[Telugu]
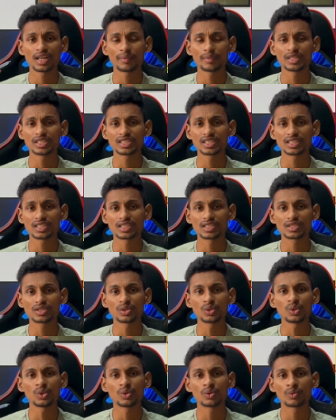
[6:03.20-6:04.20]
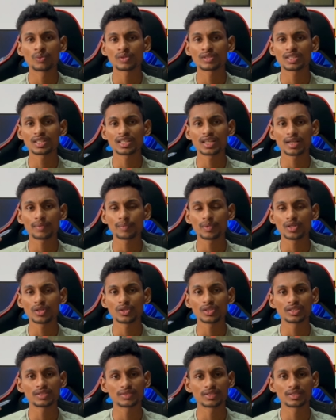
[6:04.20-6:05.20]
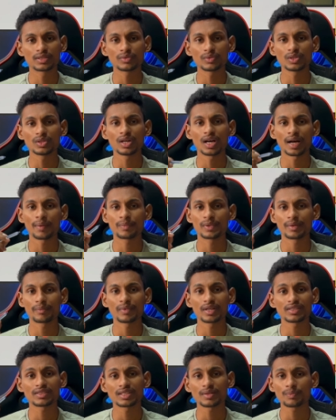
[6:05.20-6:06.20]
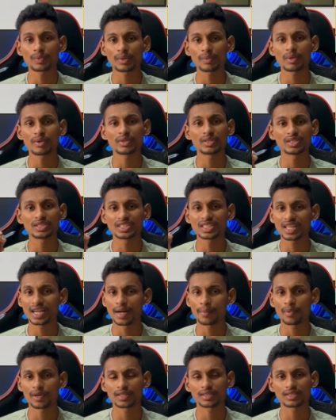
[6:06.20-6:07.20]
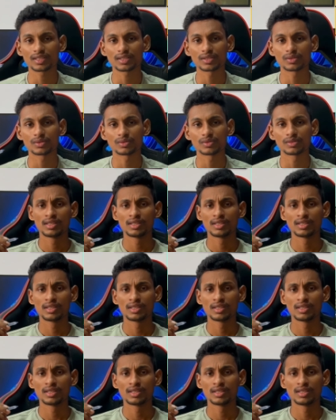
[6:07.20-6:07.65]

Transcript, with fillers: గమనించిన కృష్ణుడు ఉత్తర గర్భంలోని శిశువును ఆ బ్రహ్మాస్త్ర ప్రభావం నుంచి కాపాడుతాడు